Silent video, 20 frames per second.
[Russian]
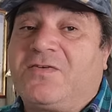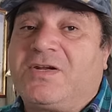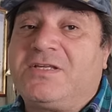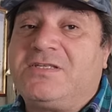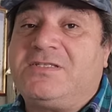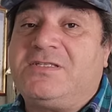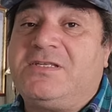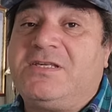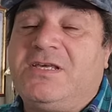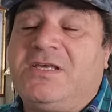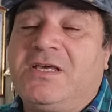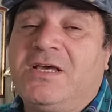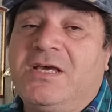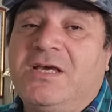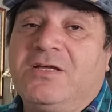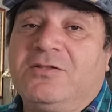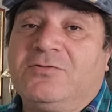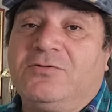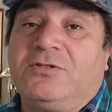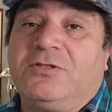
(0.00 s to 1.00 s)
в России,
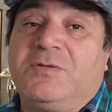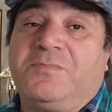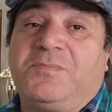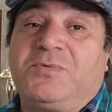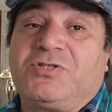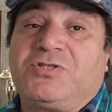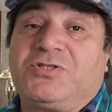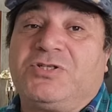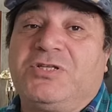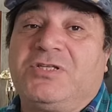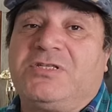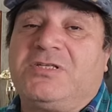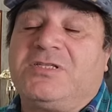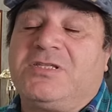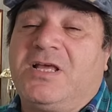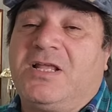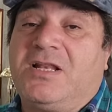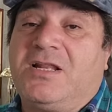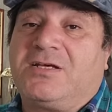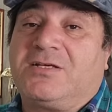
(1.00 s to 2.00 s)
то напишите
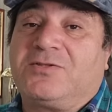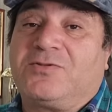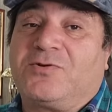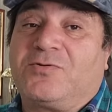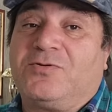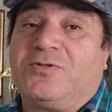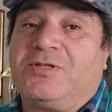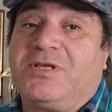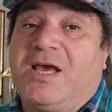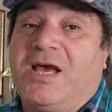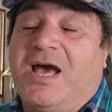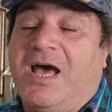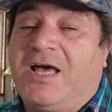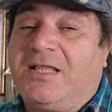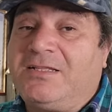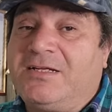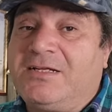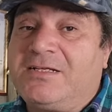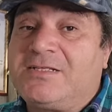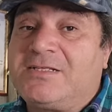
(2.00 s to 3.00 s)
на электронный
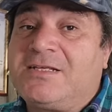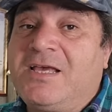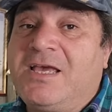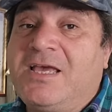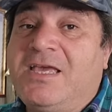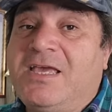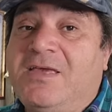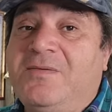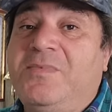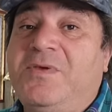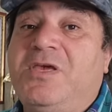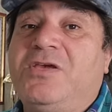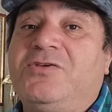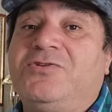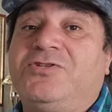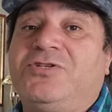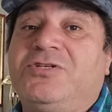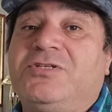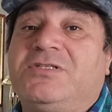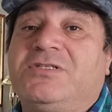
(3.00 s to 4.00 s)
адрес,
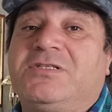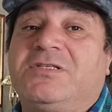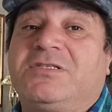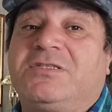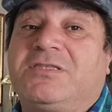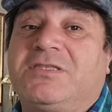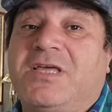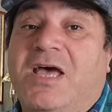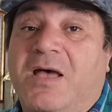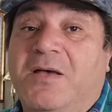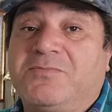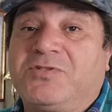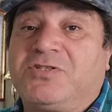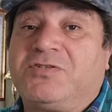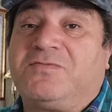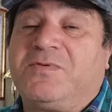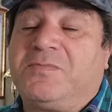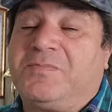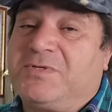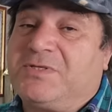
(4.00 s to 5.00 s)
имеющийся там
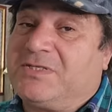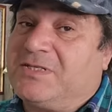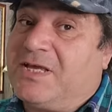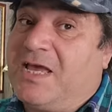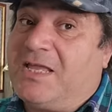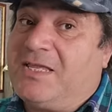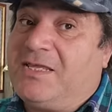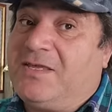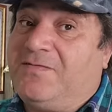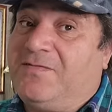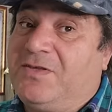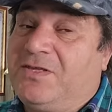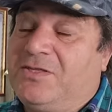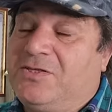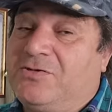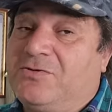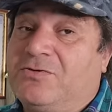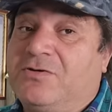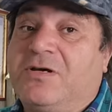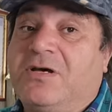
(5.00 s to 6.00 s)
же в описании
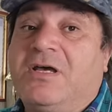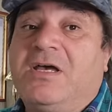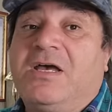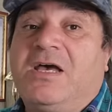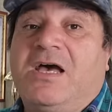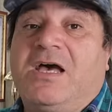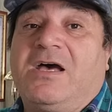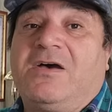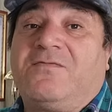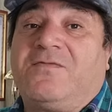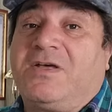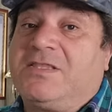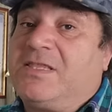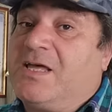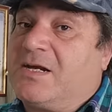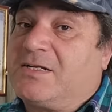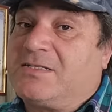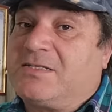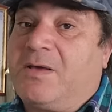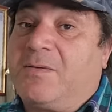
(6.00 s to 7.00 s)
видео,
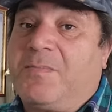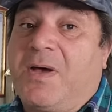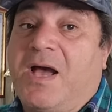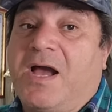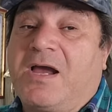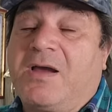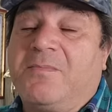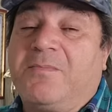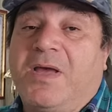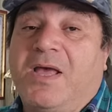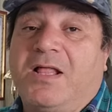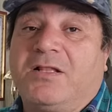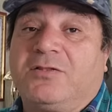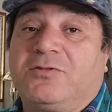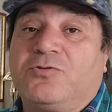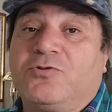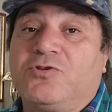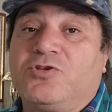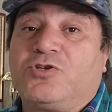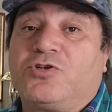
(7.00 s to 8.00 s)

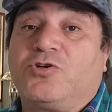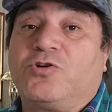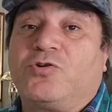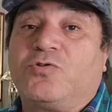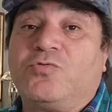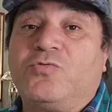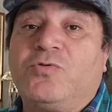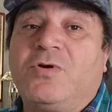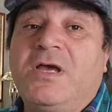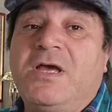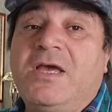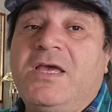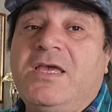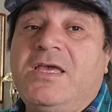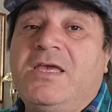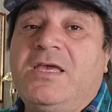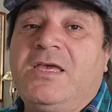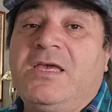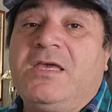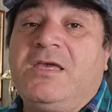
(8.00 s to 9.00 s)
vadarsobakamail.ru, а,
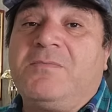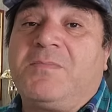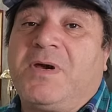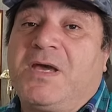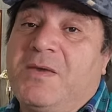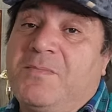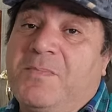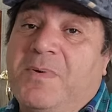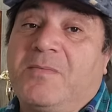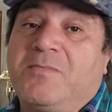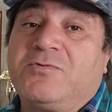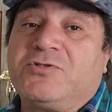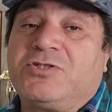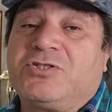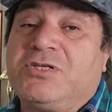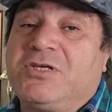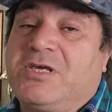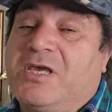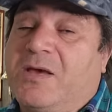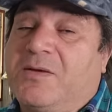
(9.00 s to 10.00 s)
и мои
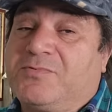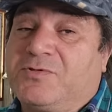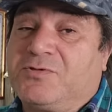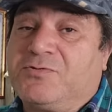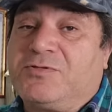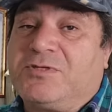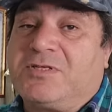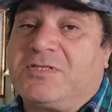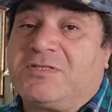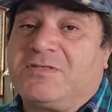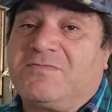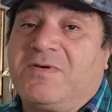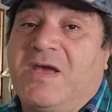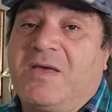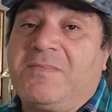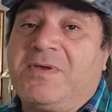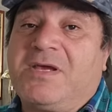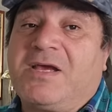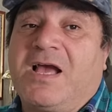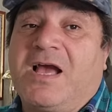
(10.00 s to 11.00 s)
помощники обсудят с
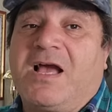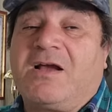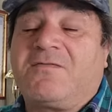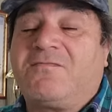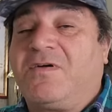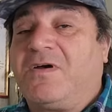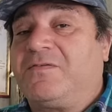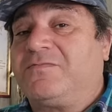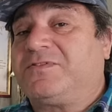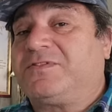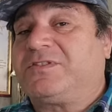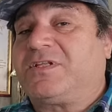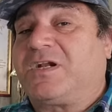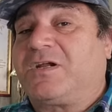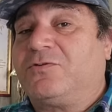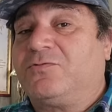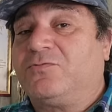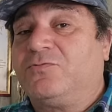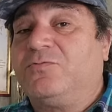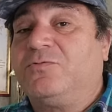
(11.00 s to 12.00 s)
вами, как вам в
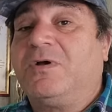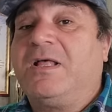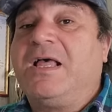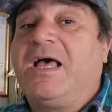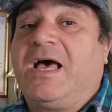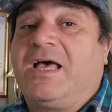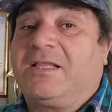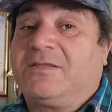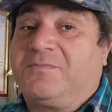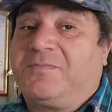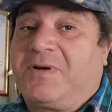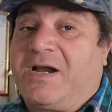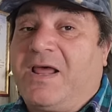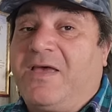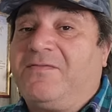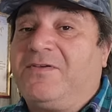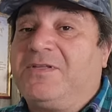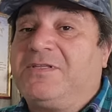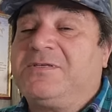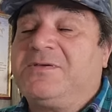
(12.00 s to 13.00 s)
страну
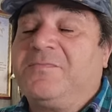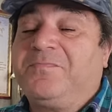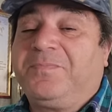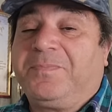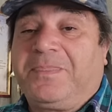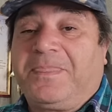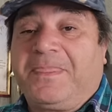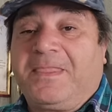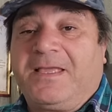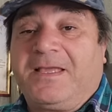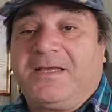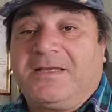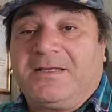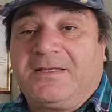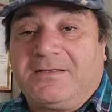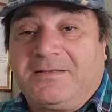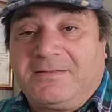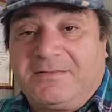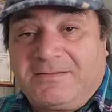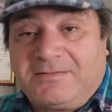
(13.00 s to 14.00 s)
отправить
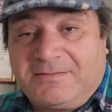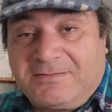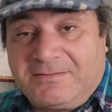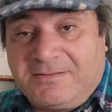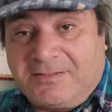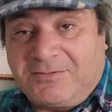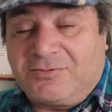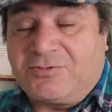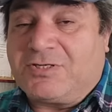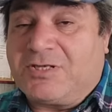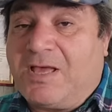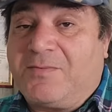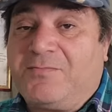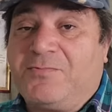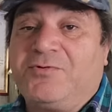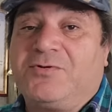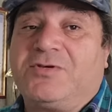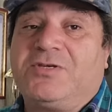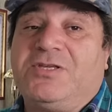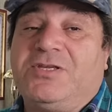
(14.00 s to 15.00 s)
э, эту
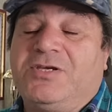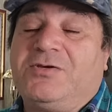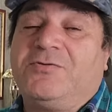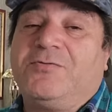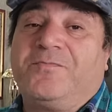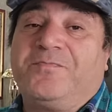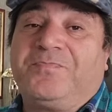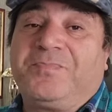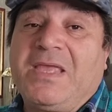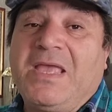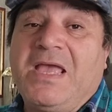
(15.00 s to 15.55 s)
самую книгу.